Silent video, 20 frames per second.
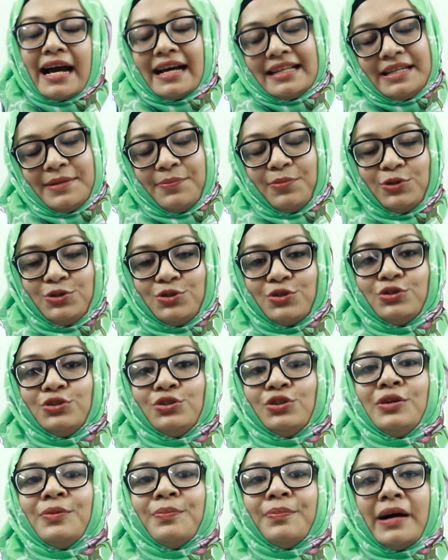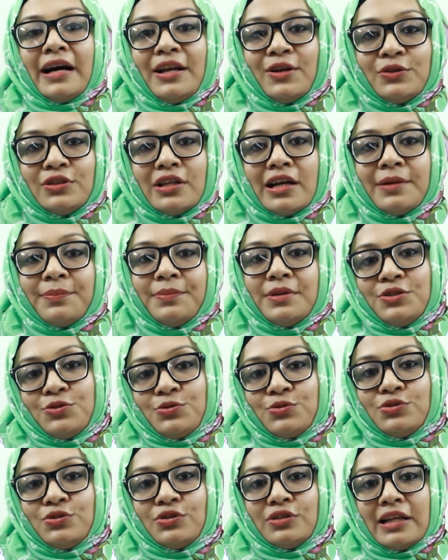আজ এ পর্যন্তই ভালো থাকবেন
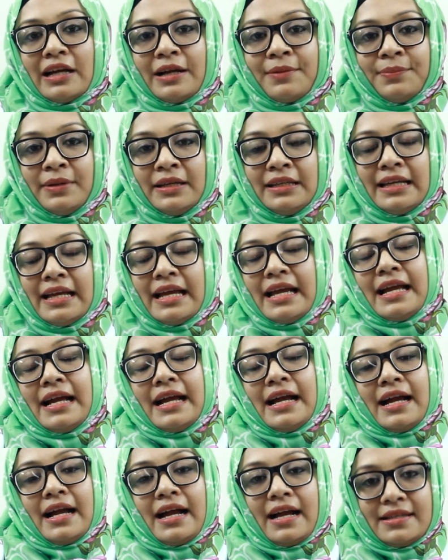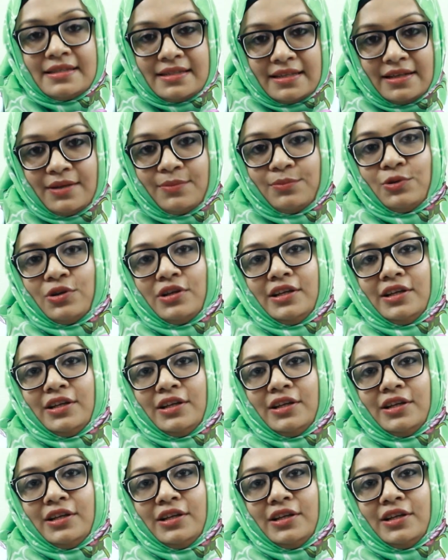সুস্থ থাকবেন আসসালামু